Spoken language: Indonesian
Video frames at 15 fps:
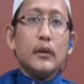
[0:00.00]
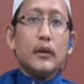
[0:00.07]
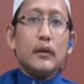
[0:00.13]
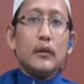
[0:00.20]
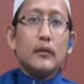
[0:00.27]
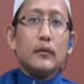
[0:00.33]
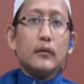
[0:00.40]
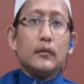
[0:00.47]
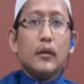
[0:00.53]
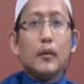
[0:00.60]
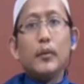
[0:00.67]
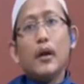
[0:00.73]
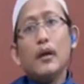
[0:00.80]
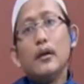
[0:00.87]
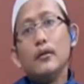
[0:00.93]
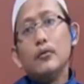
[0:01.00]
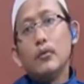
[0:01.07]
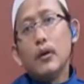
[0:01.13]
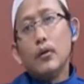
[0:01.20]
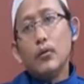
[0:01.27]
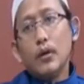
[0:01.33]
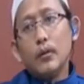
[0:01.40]
ya tapi ada
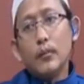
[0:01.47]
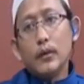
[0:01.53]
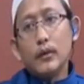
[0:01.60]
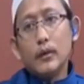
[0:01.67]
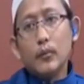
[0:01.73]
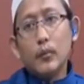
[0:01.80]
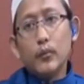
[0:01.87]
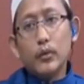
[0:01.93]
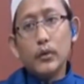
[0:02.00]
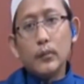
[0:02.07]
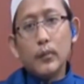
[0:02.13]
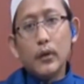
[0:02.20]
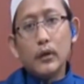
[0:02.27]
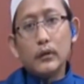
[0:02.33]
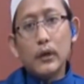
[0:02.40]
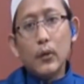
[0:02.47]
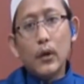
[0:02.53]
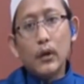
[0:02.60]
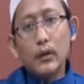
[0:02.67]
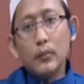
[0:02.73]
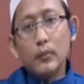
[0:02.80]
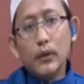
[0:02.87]
juga ulama yang mempunyai
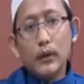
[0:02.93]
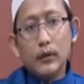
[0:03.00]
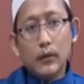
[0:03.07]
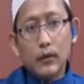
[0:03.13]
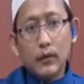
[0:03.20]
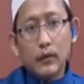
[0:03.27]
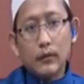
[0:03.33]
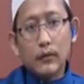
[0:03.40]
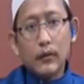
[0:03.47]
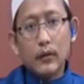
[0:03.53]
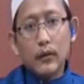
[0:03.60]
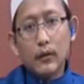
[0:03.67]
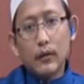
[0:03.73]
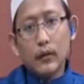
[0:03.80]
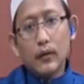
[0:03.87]
pengetahuan lebih ternyata setelah